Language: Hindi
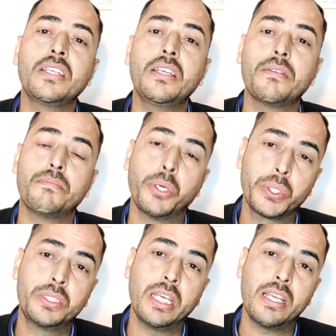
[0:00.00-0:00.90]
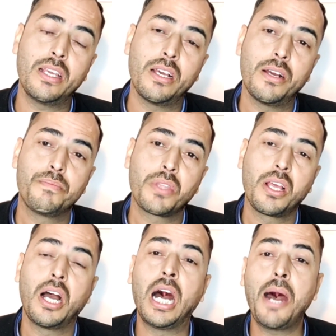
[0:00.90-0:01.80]
जी महोदय
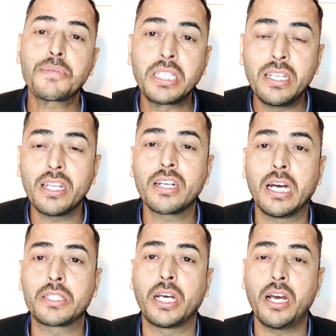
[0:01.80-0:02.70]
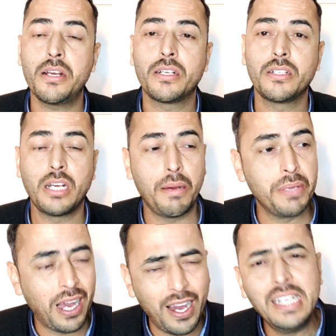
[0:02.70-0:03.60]
आप श्री ने कहा था
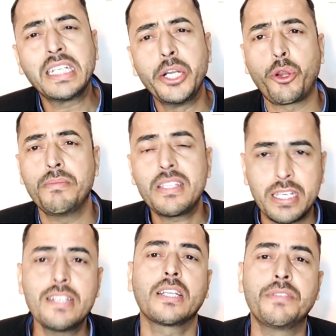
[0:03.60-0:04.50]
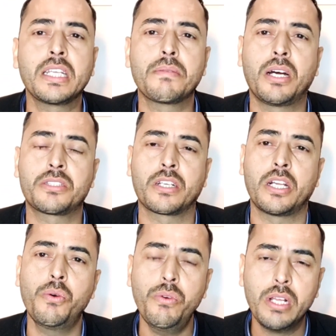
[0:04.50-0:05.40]
अभी हाल ही के इंटरव्यू में छह जनवरी की बात कर
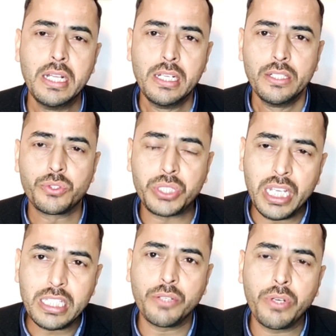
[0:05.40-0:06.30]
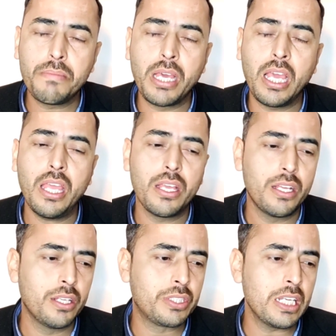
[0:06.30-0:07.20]
रहा हूँ छह जनवरी में
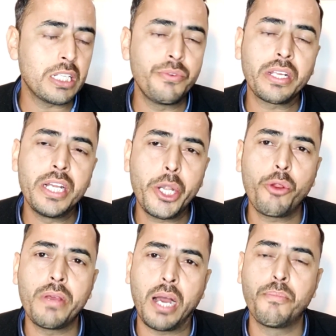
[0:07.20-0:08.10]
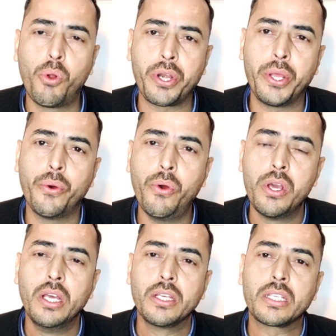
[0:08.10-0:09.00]
छह जनवरी के इंटरव्यू में आप बोल रहे हो
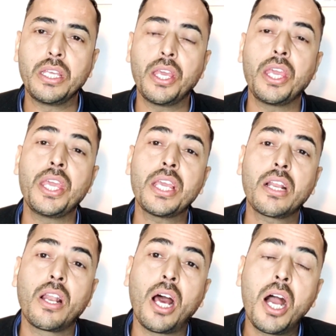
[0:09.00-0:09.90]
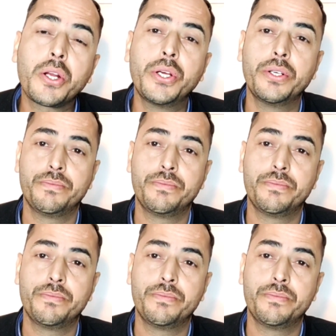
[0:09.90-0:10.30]
कि एक लाख